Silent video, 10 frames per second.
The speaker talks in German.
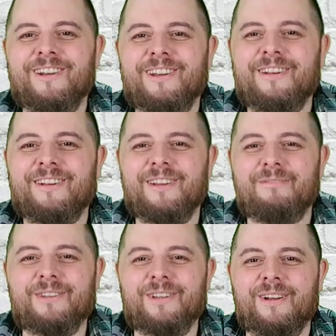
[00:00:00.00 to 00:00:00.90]
In
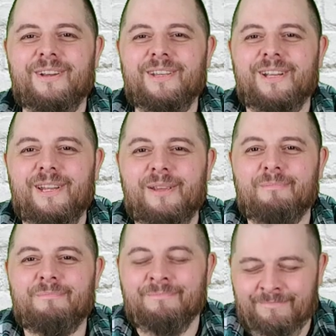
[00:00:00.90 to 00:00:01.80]
dem Sinne, ihr
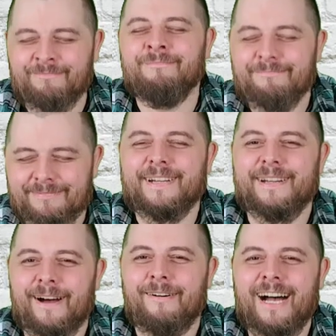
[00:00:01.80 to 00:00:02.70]
Lieben, mhm,
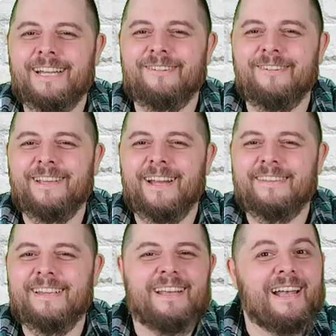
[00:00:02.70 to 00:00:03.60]
genau, Antrunk jetzt.